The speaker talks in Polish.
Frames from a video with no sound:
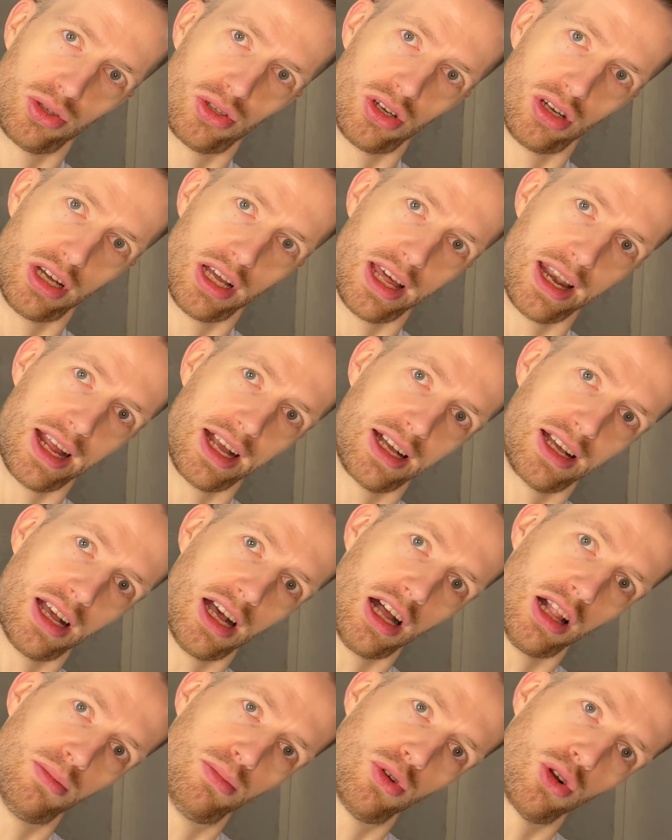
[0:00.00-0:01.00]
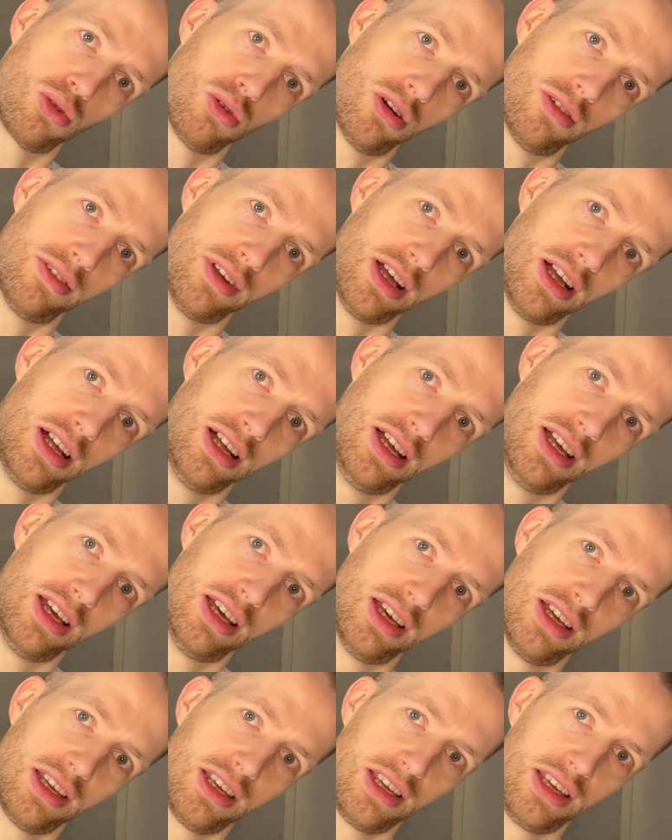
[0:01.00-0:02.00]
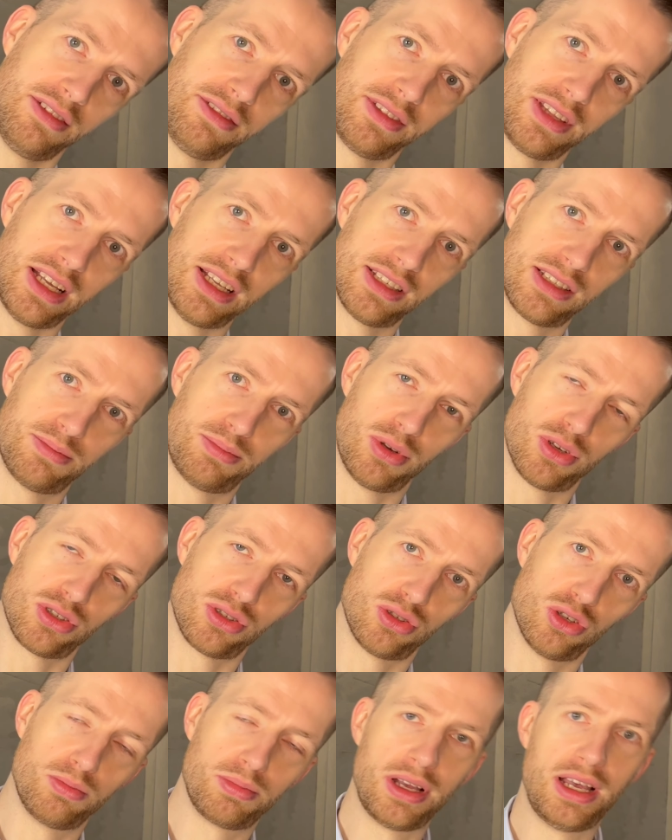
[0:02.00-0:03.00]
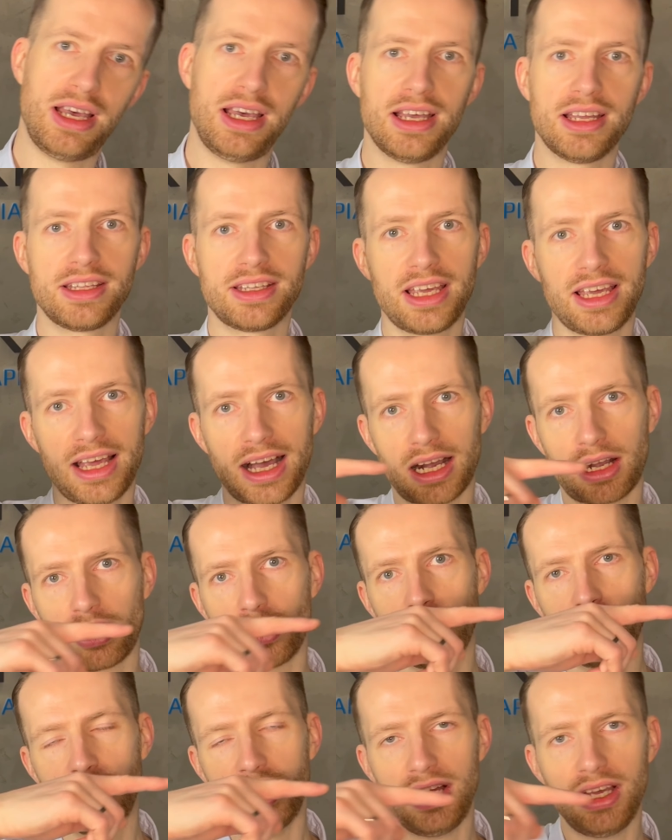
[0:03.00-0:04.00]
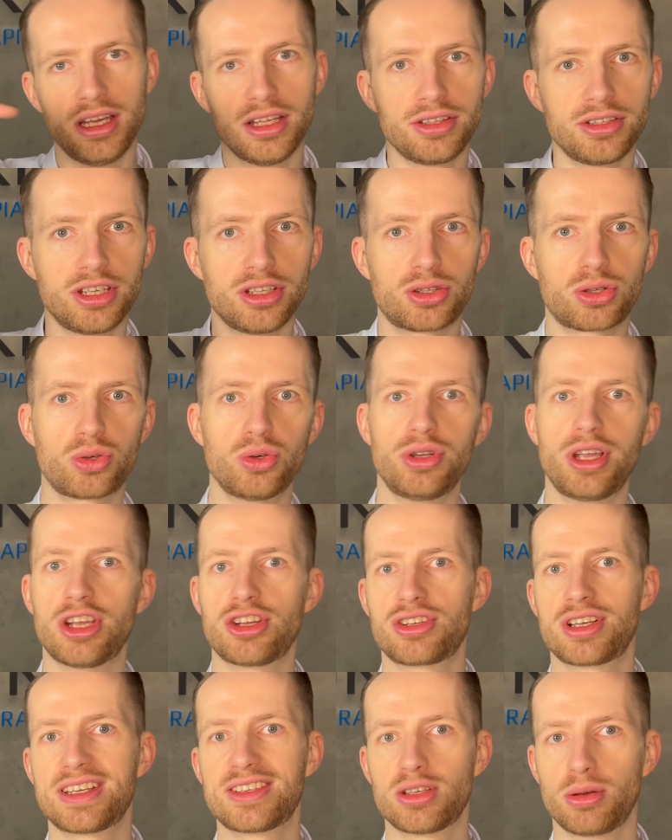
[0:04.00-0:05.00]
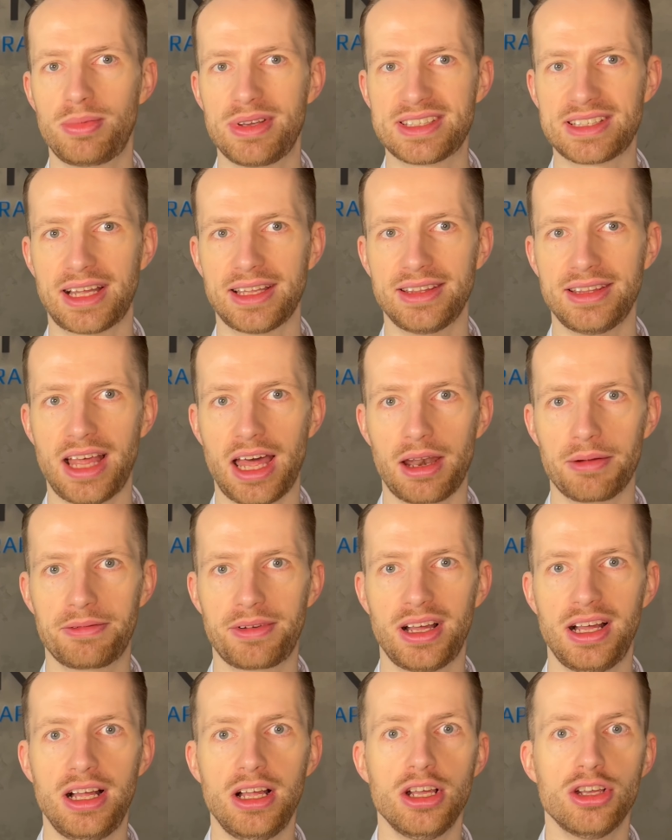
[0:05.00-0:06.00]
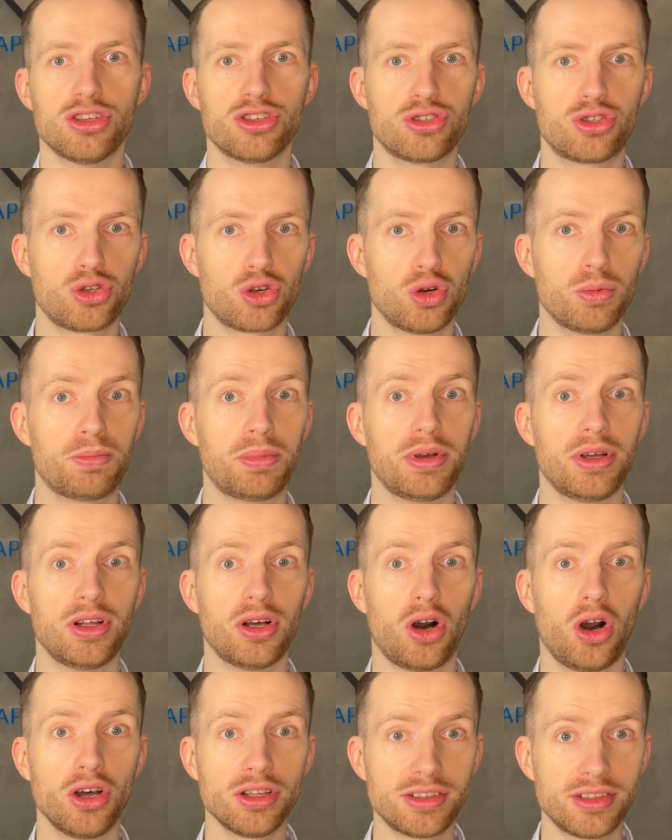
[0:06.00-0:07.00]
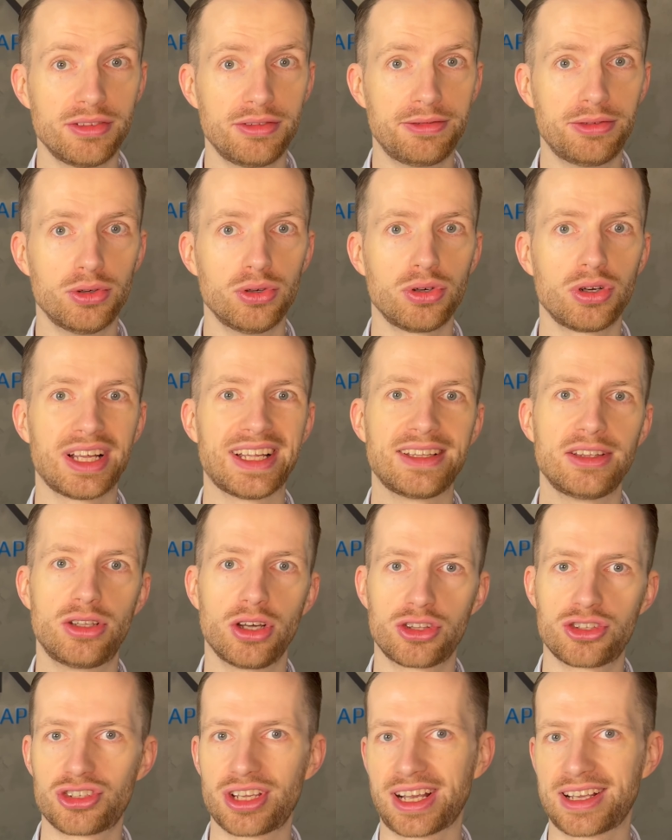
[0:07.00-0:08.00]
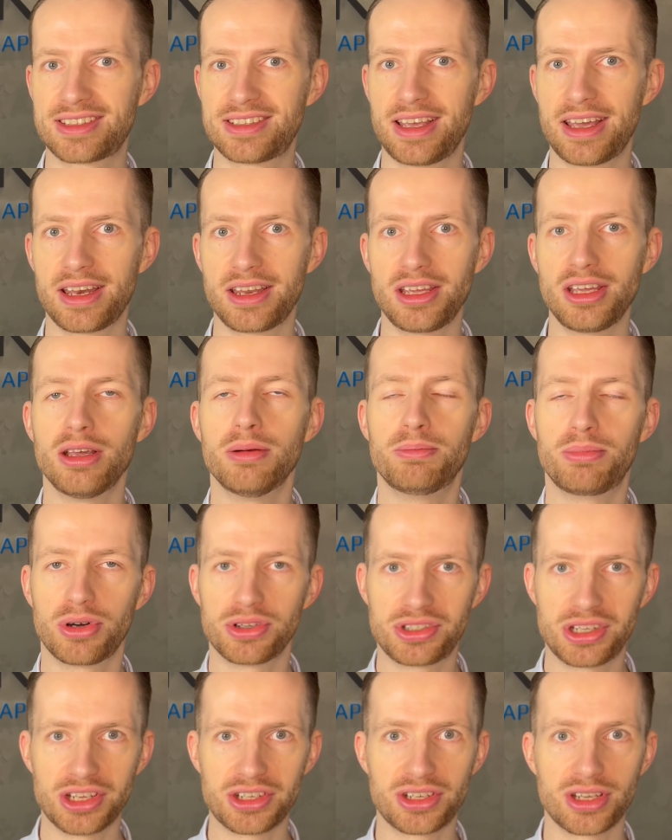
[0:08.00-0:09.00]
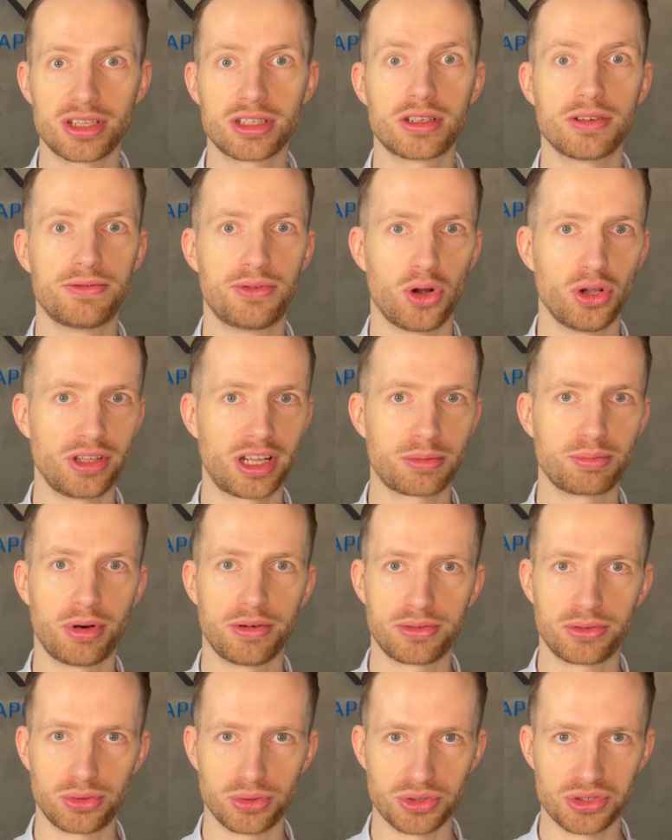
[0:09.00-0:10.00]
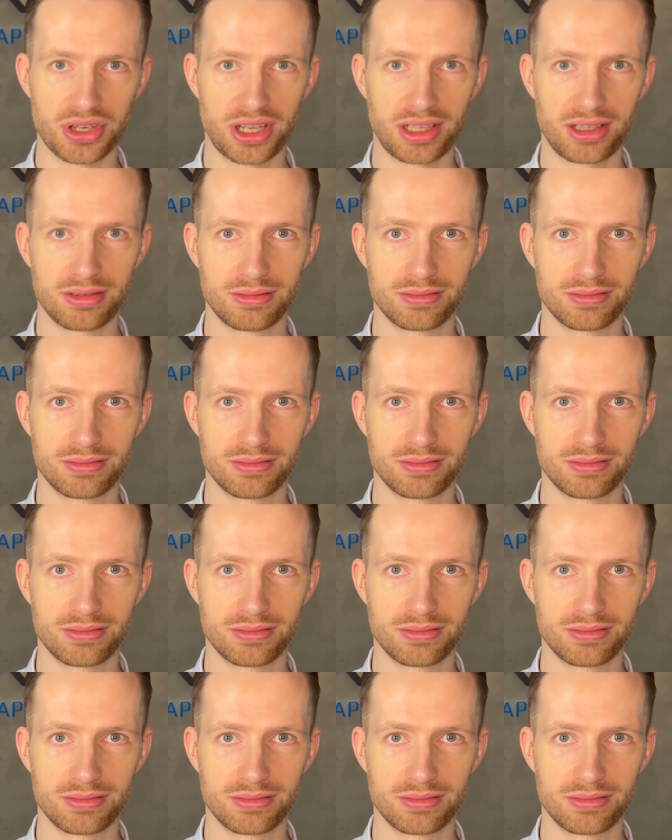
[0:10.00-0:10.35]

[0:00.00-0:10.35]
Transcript: trochę rękę albo głowę i w ten sposób niejako nitkujesz sobie sam nerw. Zrób od dwóch do trzech serii po 10 wolnych powtórzeń.